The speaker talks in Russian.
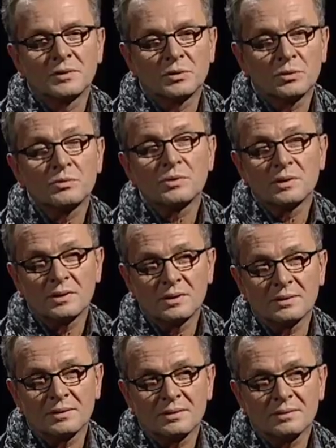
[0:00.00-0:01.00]
что нужно
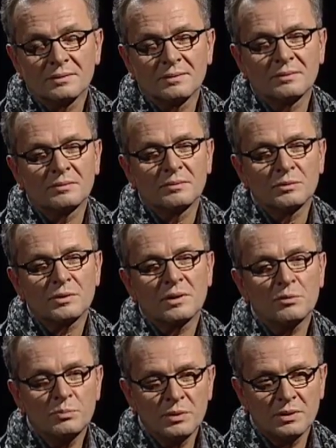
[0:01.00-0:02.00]
делать? Угу. Нужно
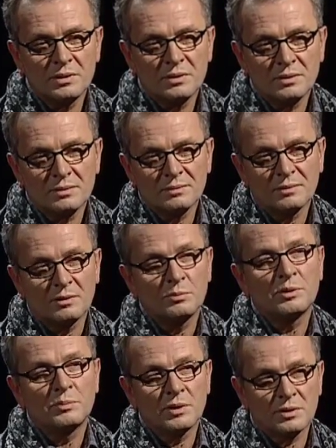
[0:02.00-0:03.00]
любить,
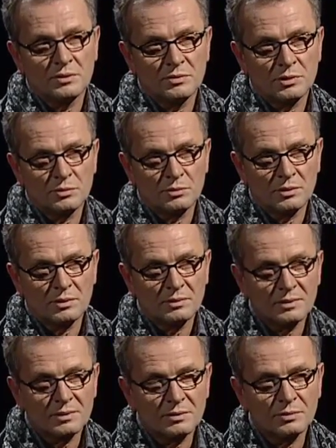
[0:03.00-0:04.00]
любить прежде всего
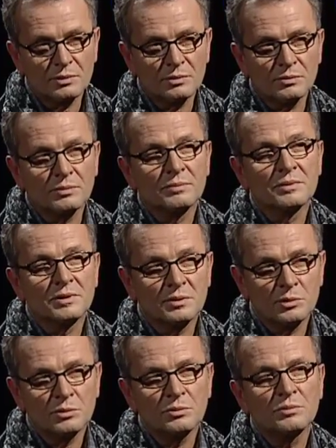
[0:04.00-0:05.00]
свою
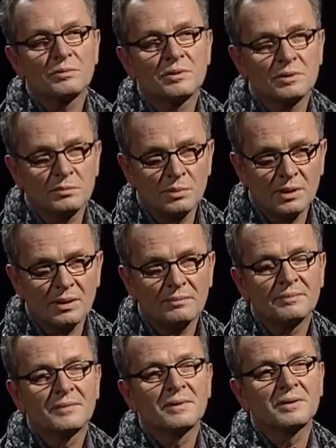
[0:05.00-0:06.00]
семью, себя
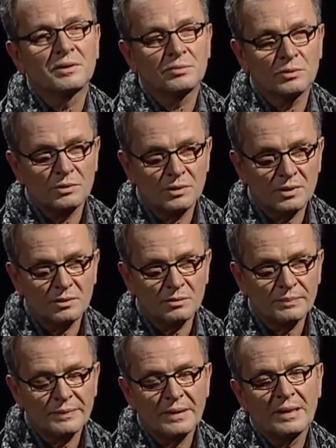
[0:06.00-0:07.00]
и свою страну.
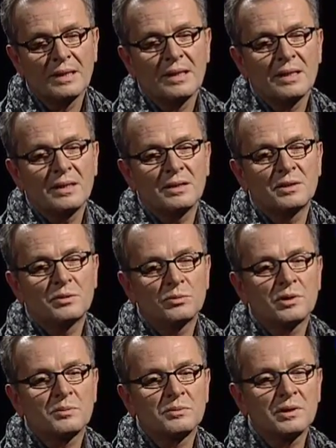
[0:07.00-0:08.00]
И чего
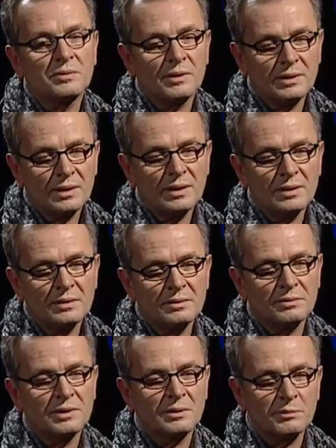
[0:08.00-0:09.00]
нам не хватает
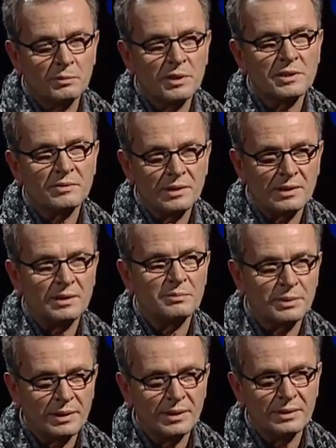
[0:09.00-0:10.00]
в этом образовательном
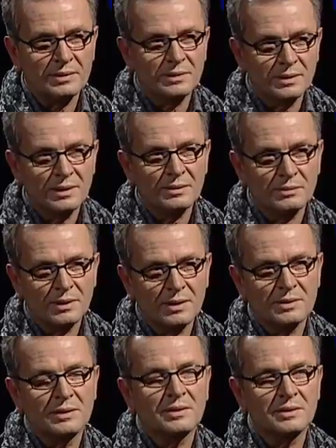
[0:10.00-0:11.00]
проекте, да, угу. как
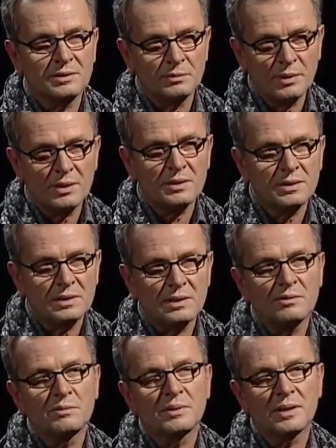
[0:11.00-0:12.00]
сделать себя
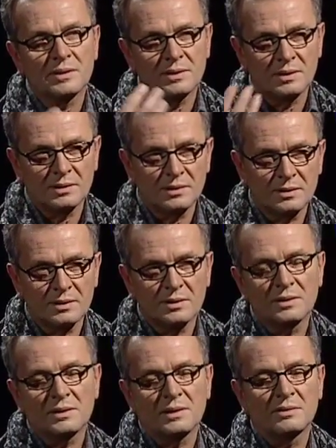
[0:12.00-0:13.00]
счастливым, как сделать э,
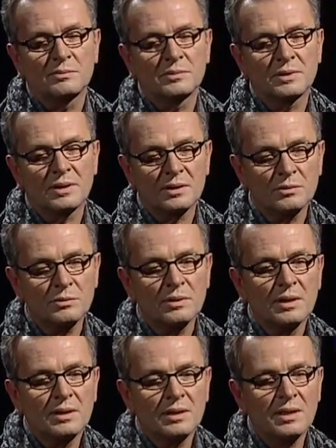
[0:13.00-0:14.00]
счастливым страну,
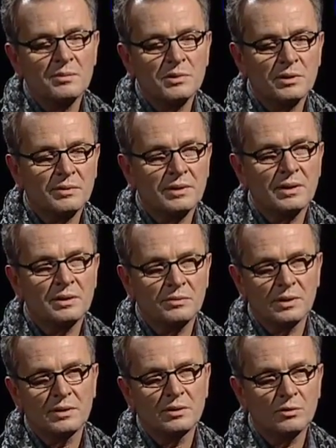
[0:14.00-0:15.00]
нам не хватает
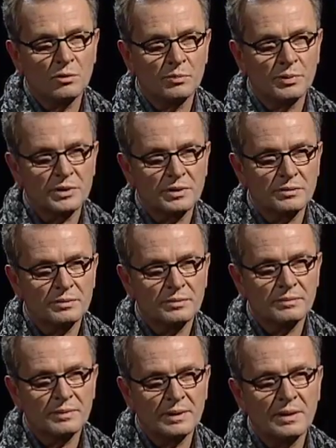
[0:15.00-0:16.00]
вот этих компасов,
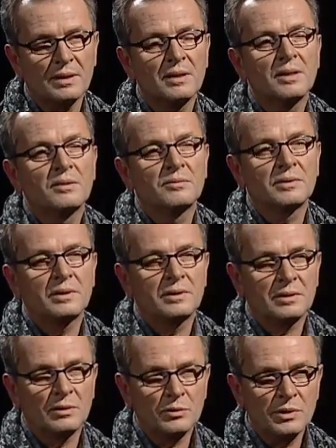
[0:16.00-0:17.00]
да, вот
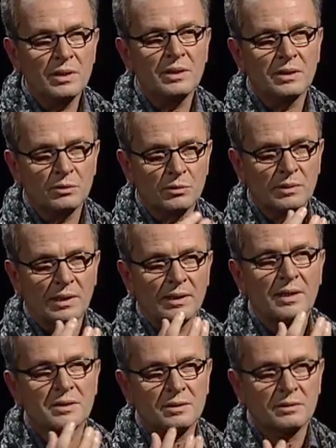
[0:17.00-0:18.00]
этих людей, которые для
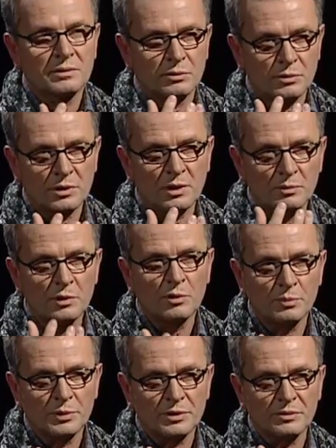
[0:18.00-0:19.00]
нас служили бы
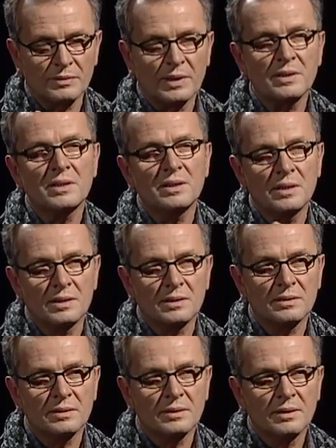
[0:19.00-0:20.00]
компасом. Угу. Они
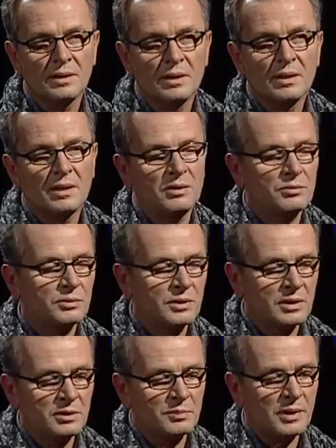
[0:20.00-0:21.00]
есть. И вот в
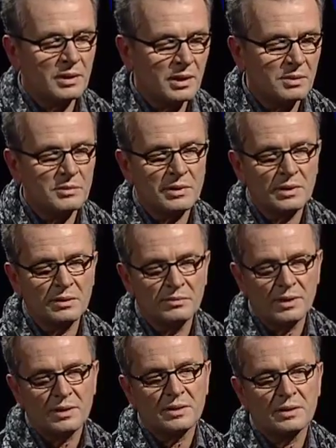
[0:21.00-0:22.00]
таких программах, как
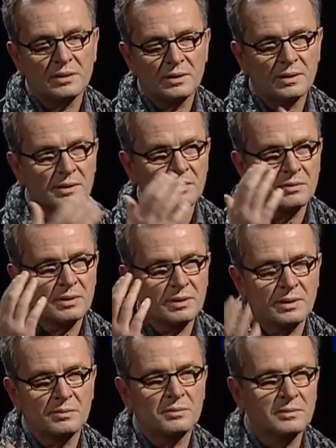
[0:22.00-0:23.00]
ваша, как, наверное,
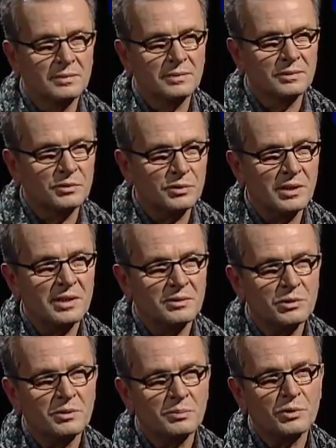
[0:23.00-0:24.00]
там другая,
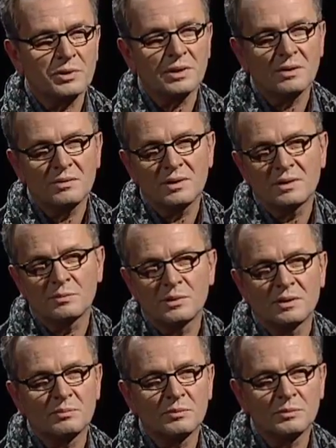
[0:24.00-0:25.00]
нужно просто говорить об
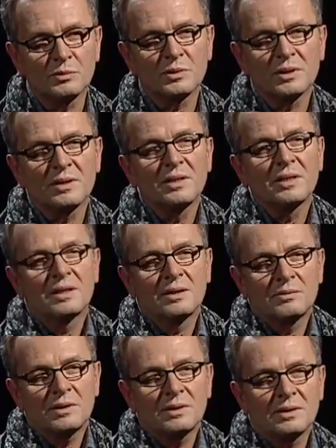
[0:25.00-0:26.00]
этом. Нужно
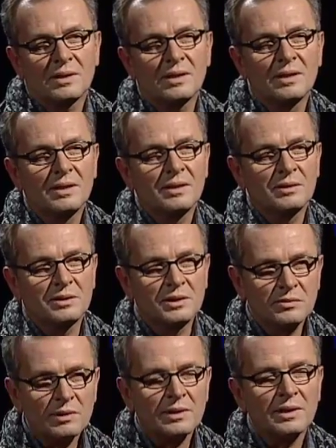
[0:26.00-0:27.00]
говорить о...
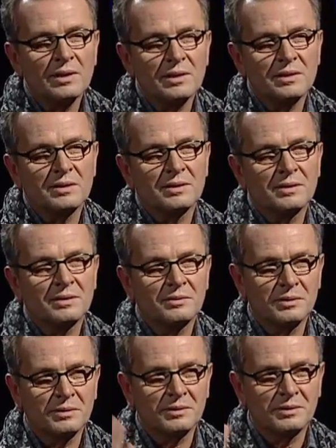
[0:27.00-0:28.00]
Действительно, есть э,
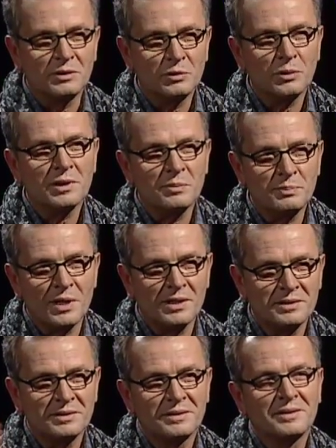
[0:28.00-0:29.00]
не только
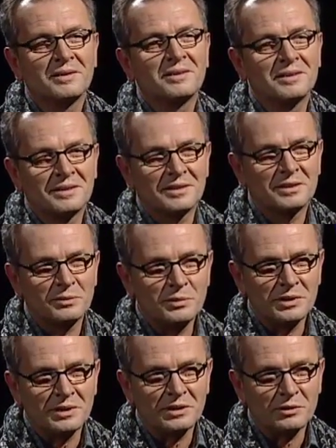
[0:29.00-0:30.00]
пять Э,
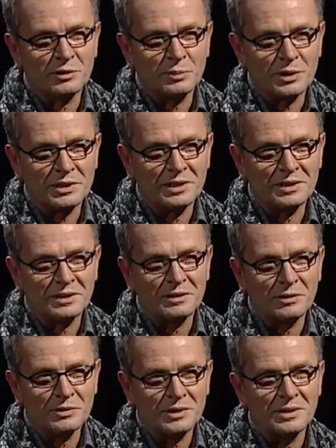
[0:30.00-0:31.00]
событий, которые прошли mm-hmm. на это
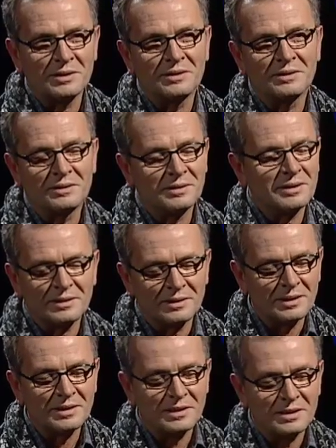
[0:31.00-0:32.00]
людей на,
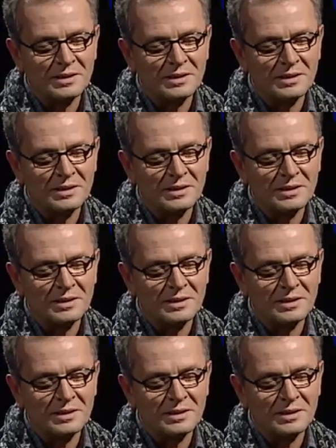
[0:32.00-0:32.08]
на этой